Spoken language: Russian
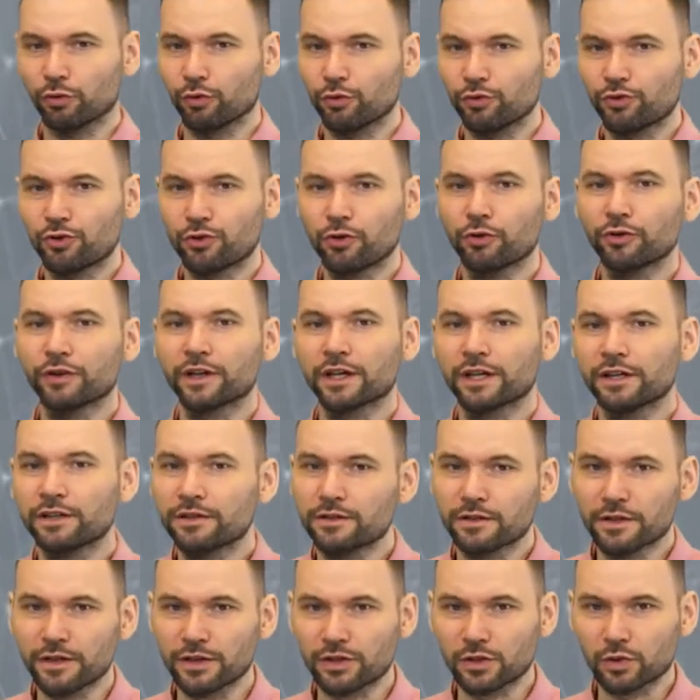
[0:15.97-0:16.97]
ученых
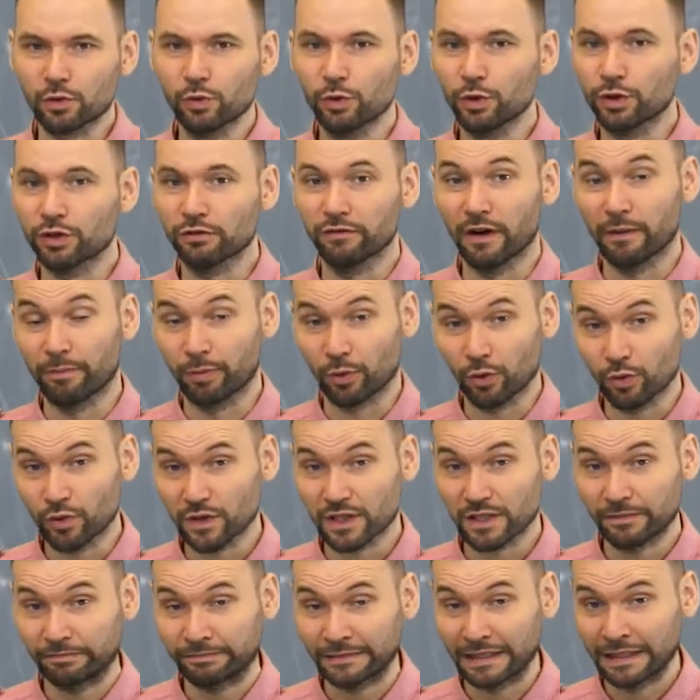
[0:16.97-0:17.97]
интересует вопрос,